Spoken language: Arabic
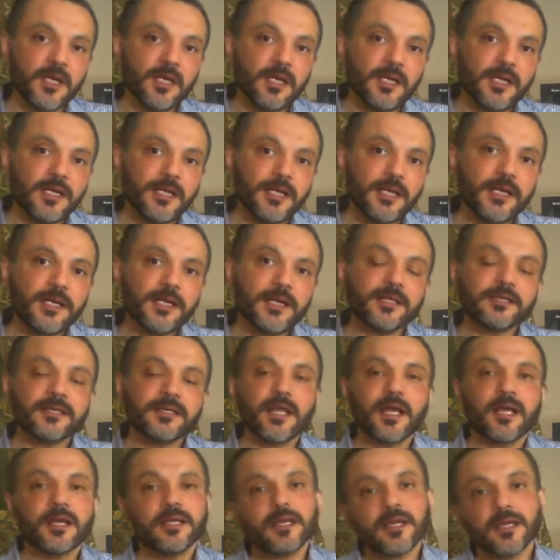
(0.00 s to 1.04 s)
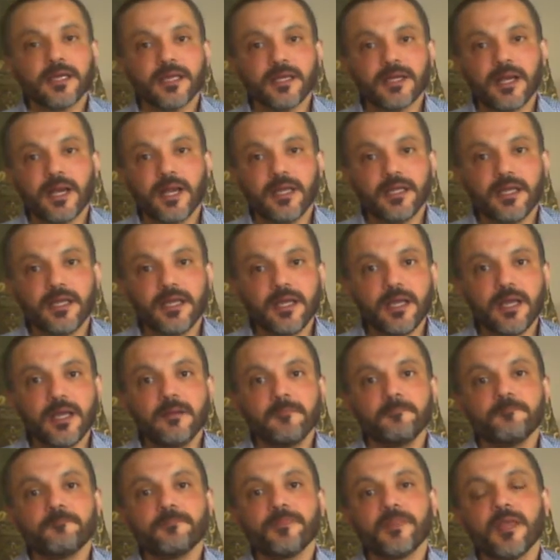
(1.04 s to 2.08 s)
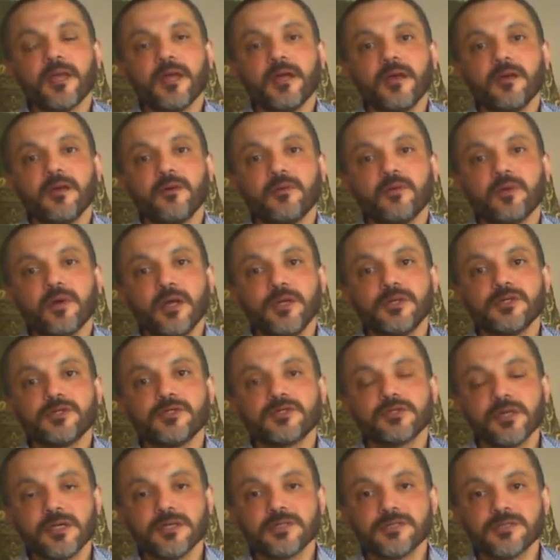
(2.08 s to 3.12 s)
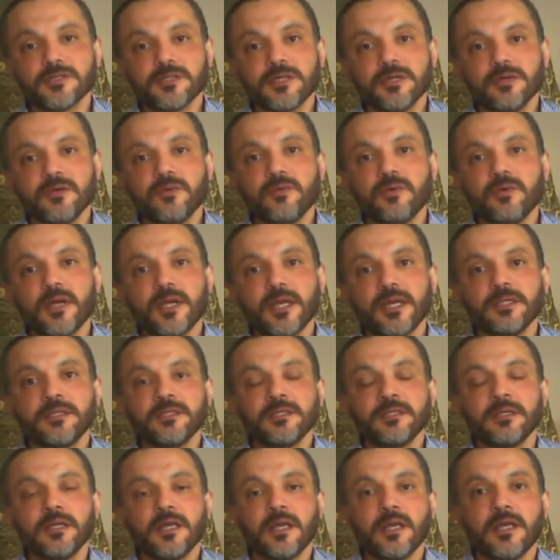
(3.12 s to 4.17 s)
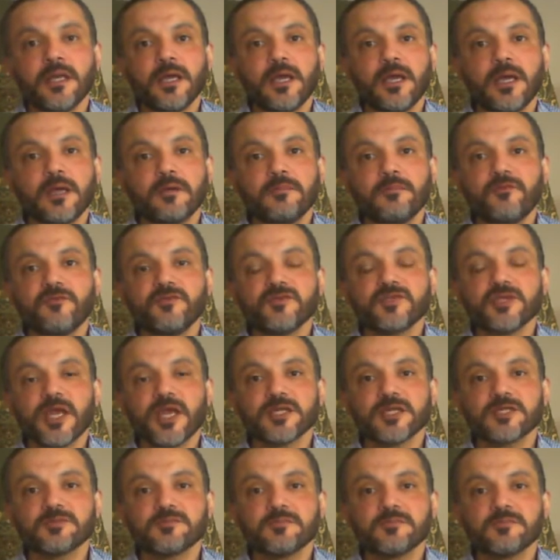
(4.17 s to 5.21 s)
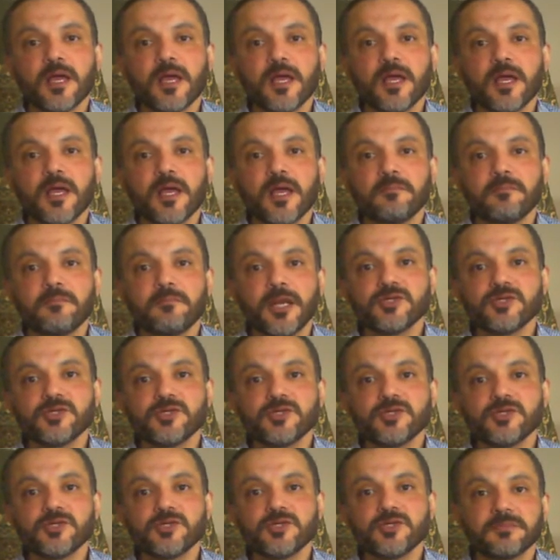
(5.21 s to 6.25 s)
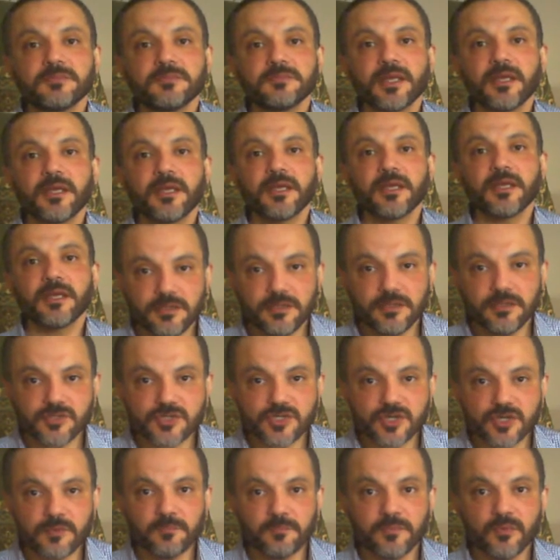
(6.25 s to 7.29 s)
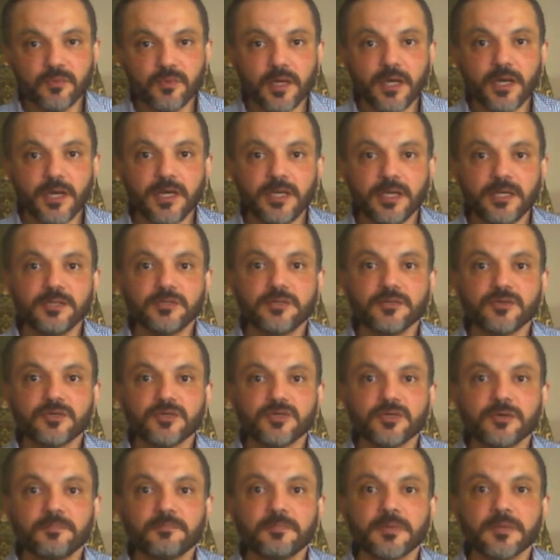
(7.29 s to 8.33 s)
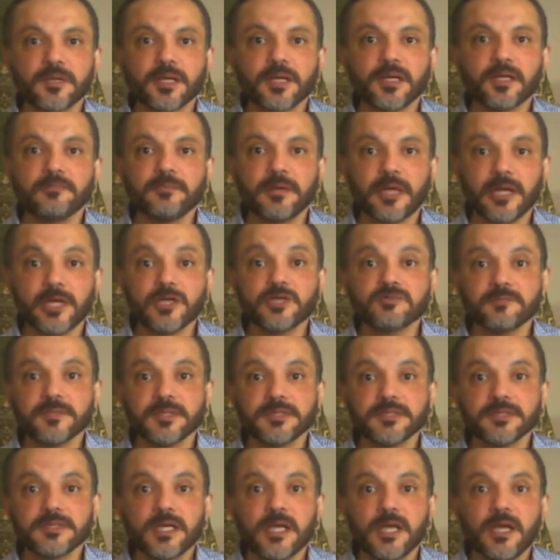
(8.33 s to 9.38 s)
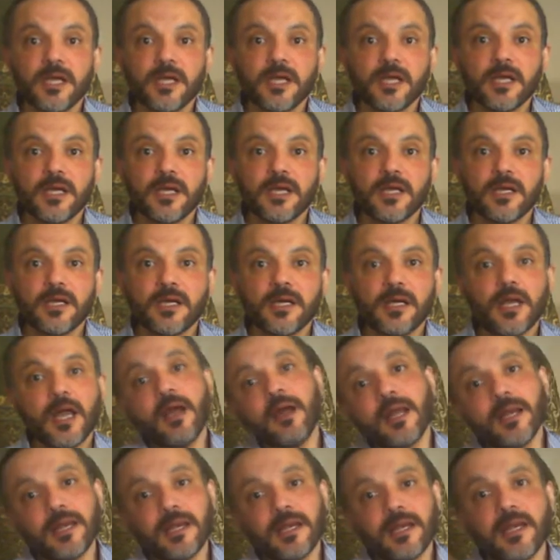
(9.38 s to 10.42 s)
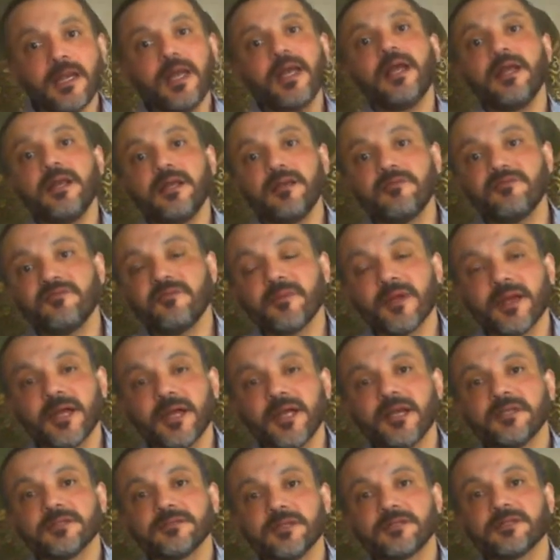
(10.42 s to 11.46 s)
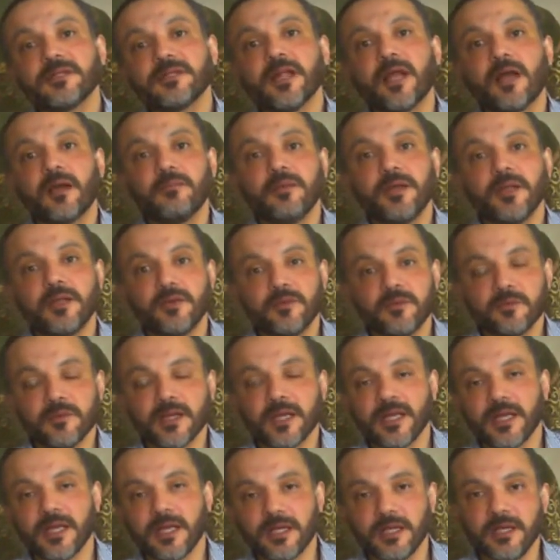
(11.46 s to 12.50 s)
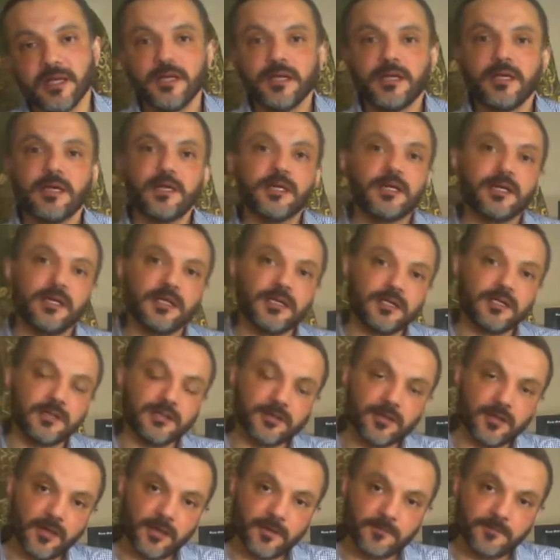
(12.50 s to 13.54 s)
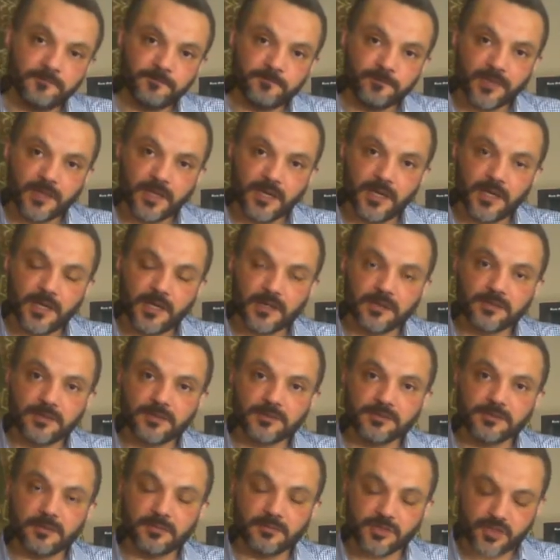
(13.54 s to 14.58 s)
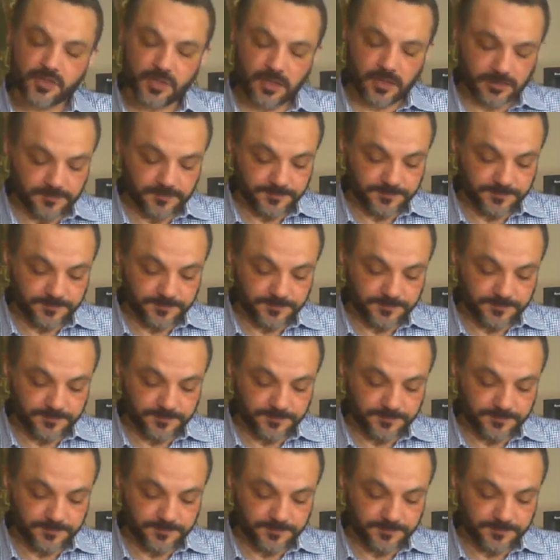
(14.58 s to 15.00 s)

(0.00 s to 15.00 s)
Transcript: إلا أن تعليقي الحقيقة آه ورأيي الشخصي هو أن آه مفيش حاجة اسمها مانجمنت من غير ليدرشيب ولا ليدرشيب من غير مانجمنت آه على الأقل في مجال إدارة الأعمال ومجال آه الإدارة آه إدارة المشروع